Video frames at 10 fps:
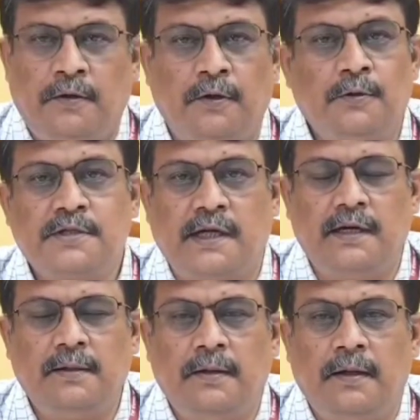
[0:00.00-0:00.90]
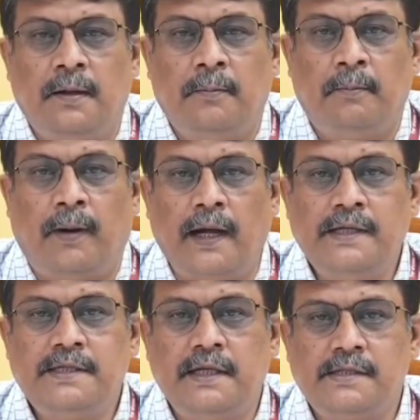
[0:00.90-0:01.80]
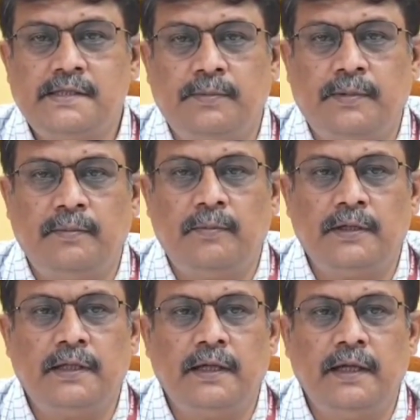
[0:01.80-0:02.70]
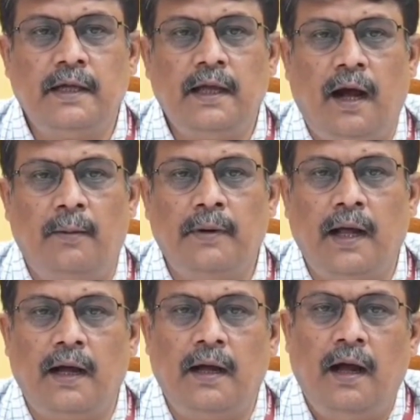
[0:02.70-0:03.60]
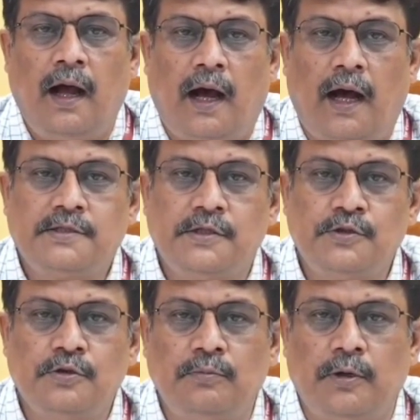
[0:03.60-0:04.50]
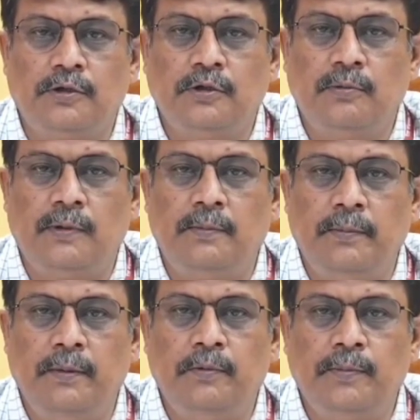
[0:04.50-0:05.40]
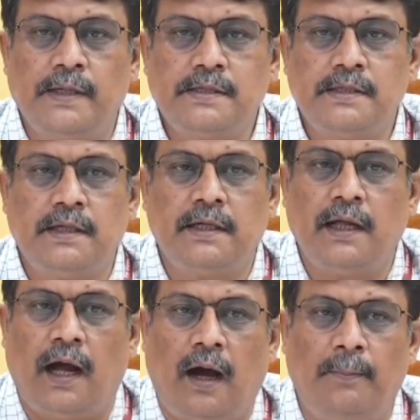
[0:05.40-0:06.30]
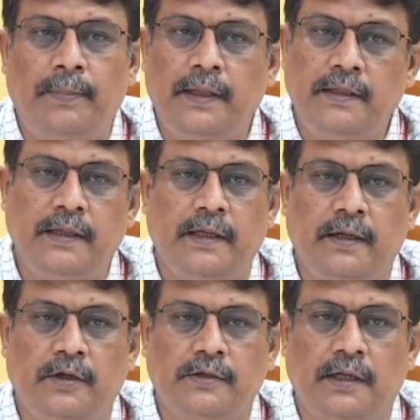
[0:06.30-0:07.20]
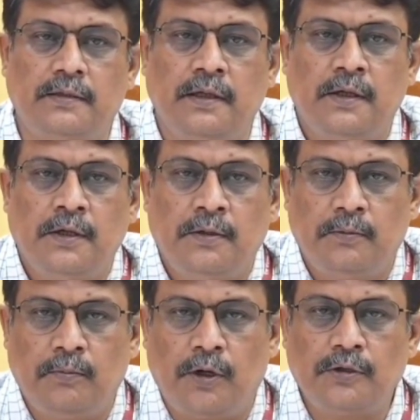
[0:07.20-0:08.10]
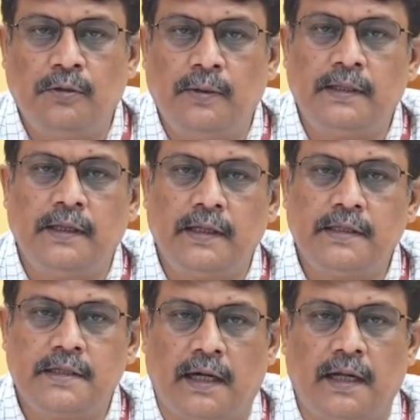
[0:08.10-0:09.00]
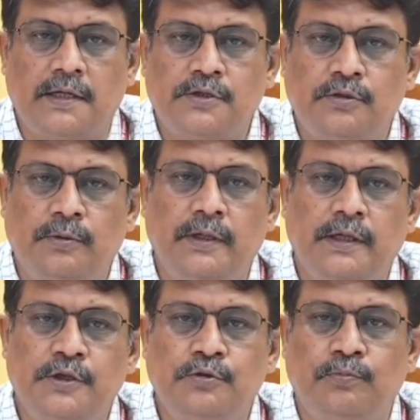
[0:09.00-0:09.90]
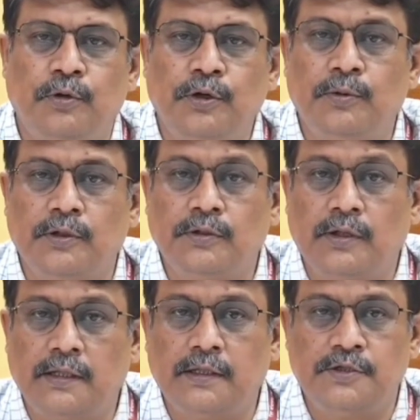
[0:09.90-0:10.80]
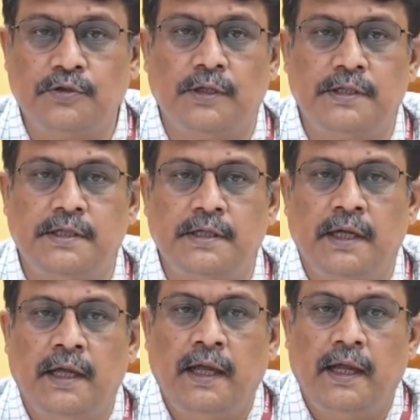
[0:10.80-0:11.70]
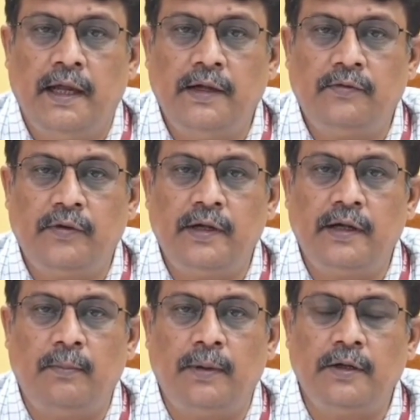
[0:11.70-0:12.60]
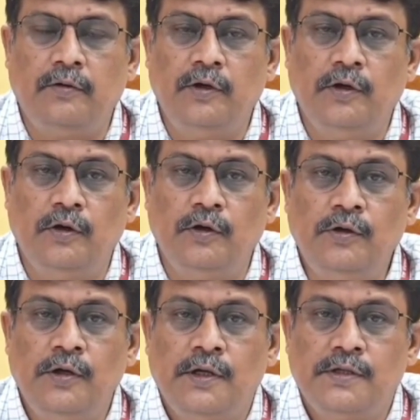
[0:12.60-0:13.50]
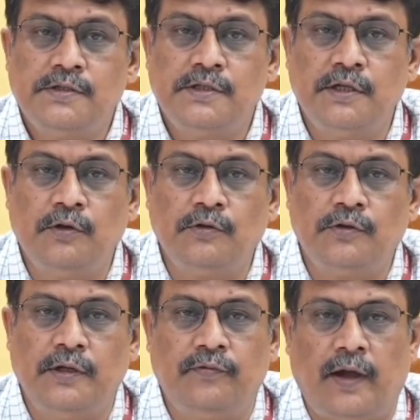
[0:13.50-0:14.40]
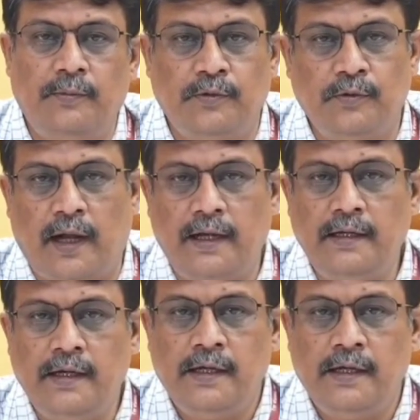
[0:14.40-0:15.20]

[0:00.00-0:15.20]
নমস্কার বাইশে সেপ্টেম্বর থেকে আমরা আসানসোল বর্ধমান মেমু প্যাসেঞ্জারে আপের দিকে অর্থাৎ বর্ধমান থেকে ছাড়ার সময় কিছু পরিবর্তন আনতে চলেছি এই ট্রেন নাম্বারগুলি হল জিরো থ্রি ফাইভ টু নাইন